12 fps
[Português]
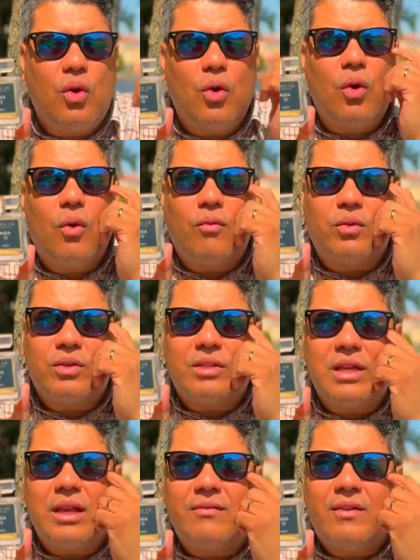Você
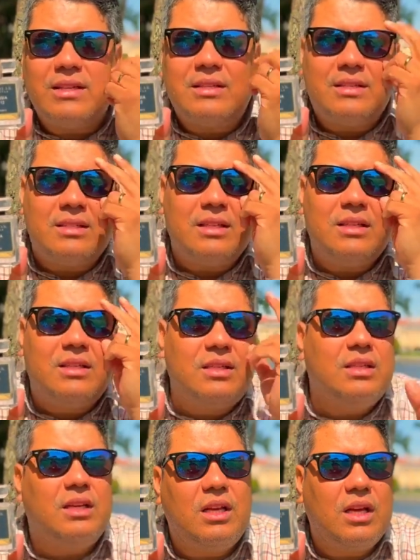vai se sentir
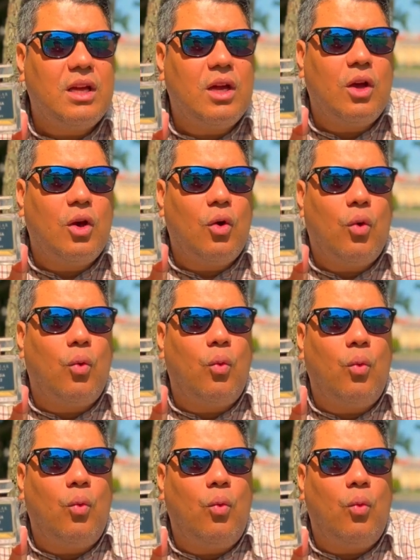
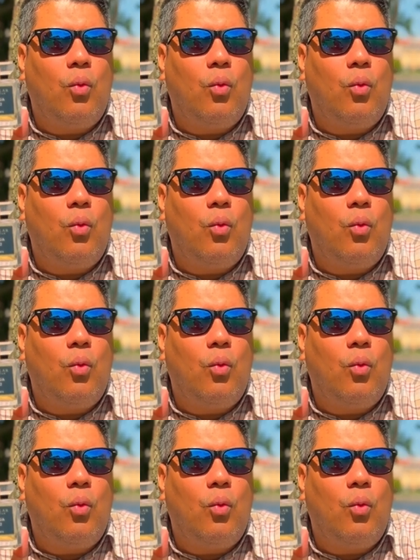um,